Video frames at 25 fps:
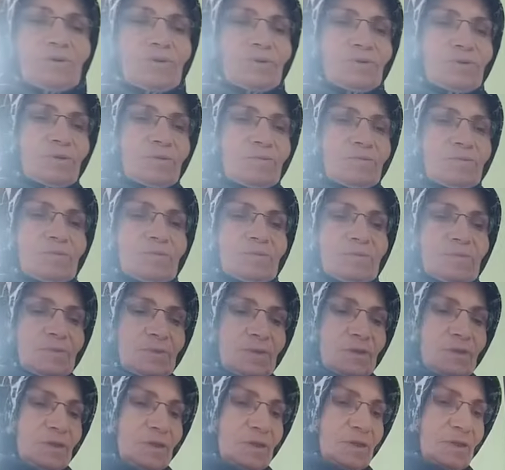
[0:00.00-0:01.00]
koydum.
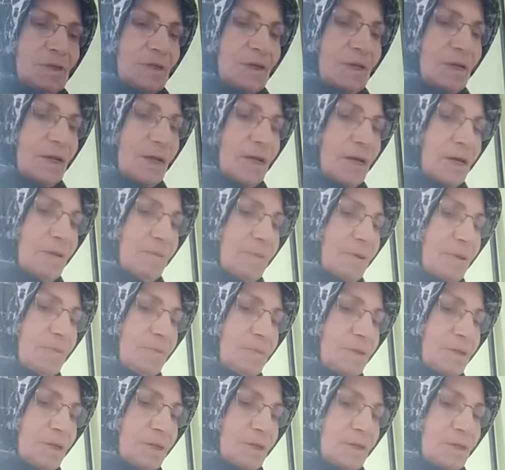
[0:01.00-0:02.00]
Ela
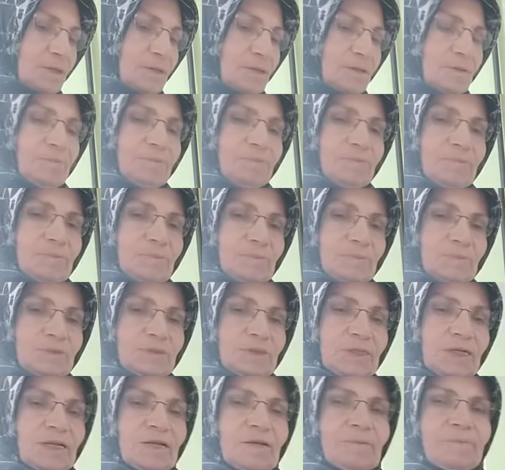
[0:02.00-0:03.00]
hemen e,
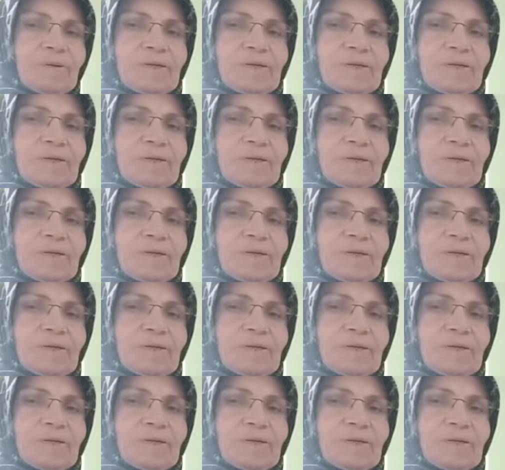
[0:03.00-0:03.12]
şeyleri